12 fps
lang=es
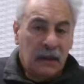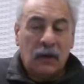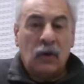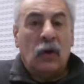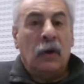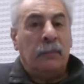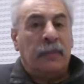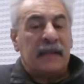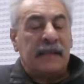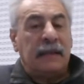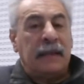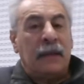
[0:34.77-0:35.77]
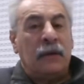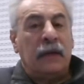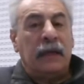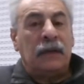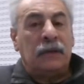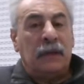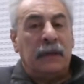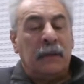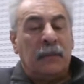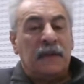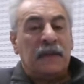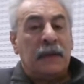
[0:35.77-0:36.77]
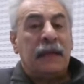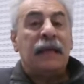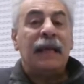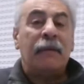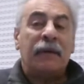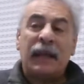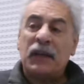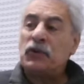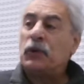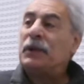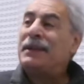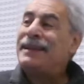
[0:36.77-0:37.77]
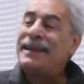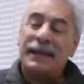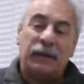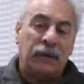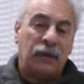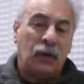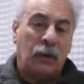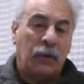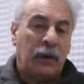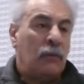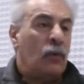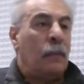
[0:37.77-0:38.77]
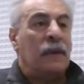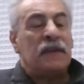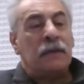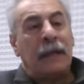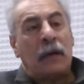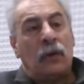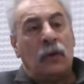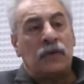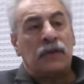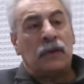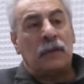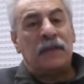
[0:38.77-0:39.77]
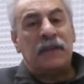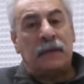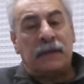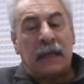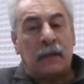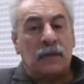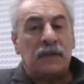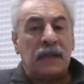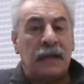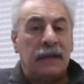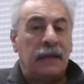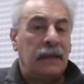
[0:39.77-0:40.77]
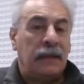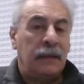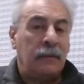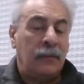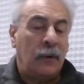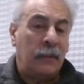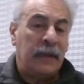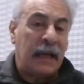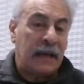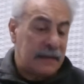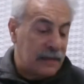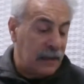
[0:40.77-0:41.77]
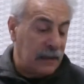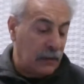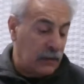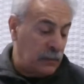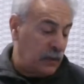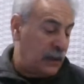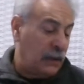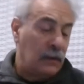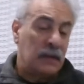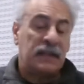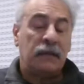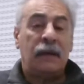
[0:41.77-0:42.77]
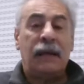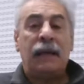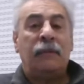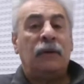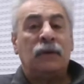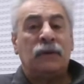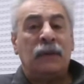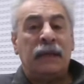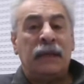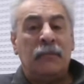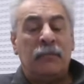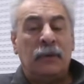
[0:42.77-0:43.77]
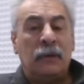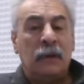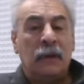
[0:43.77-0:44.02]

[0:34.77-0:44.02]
Con presentadores que todo el tiempo dicen, y la verdad es que yo no entiendo, porque unos me dicen una cosa, otros me dicen otra cosa, y vos mirás que los tipos están con el celular en la mano todo el tiempo,